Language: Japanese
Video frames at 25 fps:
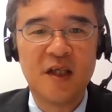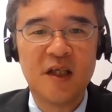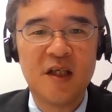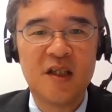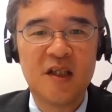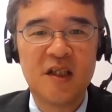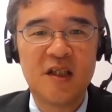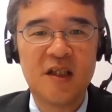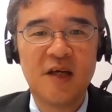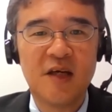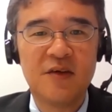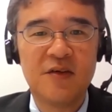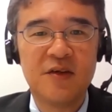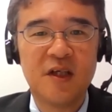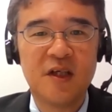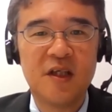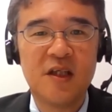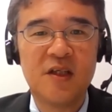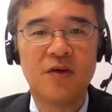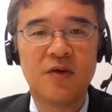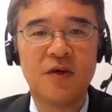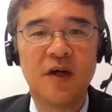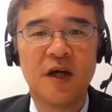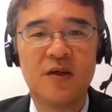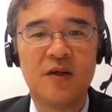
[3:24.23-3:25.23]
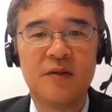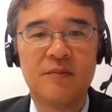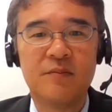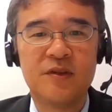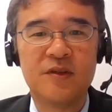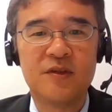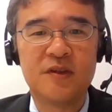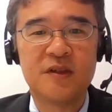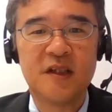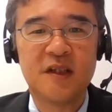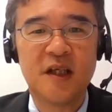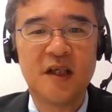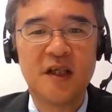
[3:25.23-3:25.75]
TCFD における
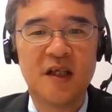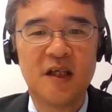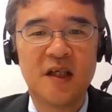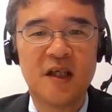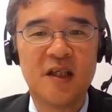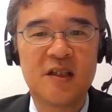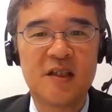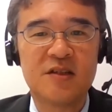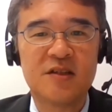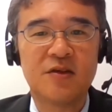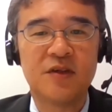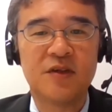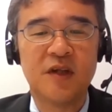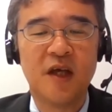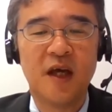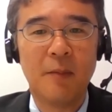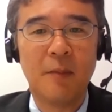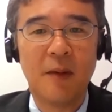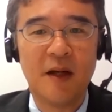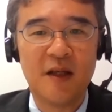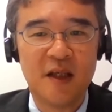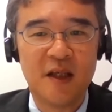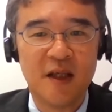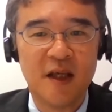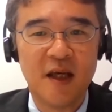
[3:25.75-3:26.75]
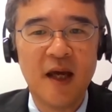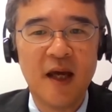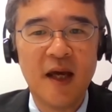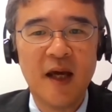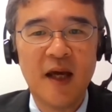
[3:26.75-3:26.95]
物理的リスクをテーマに